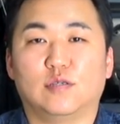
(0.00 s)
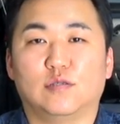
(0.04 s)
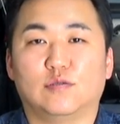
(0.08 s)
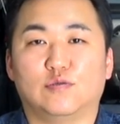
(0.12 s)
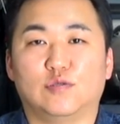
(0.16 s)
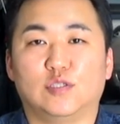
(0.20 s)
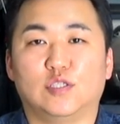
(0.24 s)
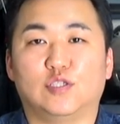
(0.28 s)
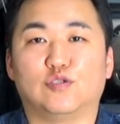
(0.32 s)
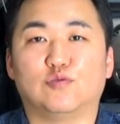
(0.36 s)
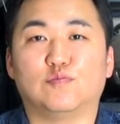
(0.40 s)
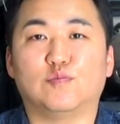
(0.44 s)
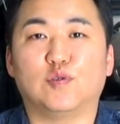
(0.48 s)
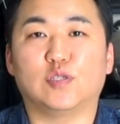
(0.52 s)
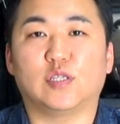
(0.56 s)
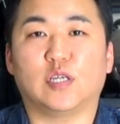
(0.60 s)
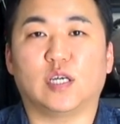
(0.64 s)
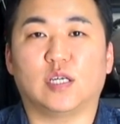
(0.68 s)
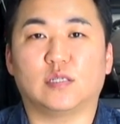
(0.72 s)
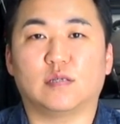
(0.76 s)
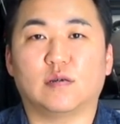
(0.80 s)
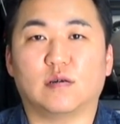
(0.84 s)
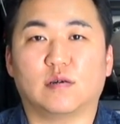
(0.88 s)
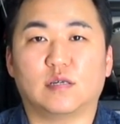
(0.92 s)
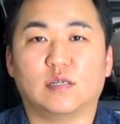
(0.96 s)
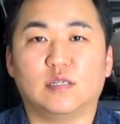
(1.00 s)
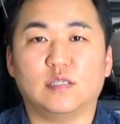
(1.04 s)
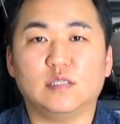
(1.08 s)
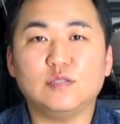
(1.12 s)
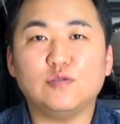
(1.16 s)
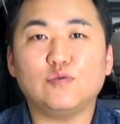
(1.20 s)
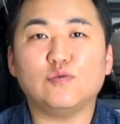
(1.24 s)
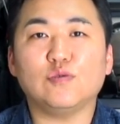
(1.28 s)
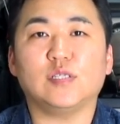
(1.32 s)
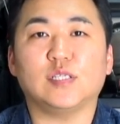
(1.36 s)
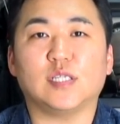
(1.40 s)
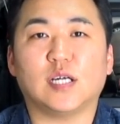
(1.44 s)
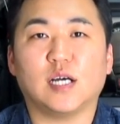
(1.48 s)
우리 주머니에서 큰
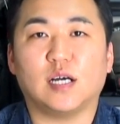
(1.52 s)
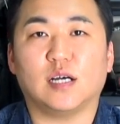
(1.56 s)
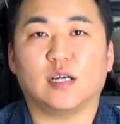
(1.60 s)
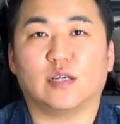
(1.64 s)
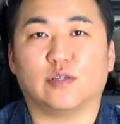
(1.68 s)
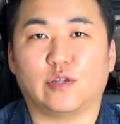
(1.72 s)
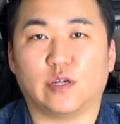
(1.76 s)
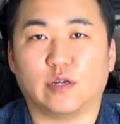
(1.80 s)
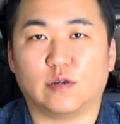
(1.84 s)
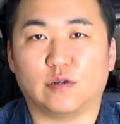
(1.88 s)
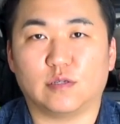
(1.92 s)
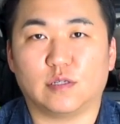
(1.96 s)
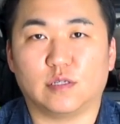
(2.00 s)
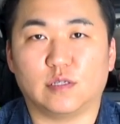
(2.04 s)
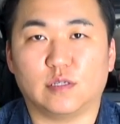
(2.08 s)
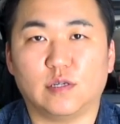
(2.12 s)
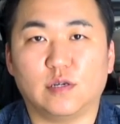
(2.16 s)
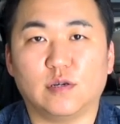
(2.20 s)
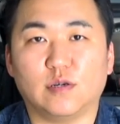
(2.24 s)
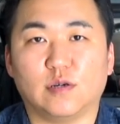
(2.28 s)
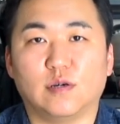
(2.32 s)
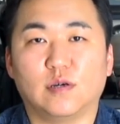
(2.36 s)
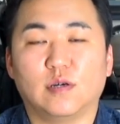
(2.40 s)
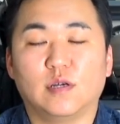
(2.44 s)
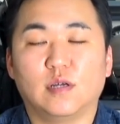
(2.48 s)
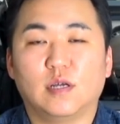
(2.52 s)
돈이 나가게 되거든요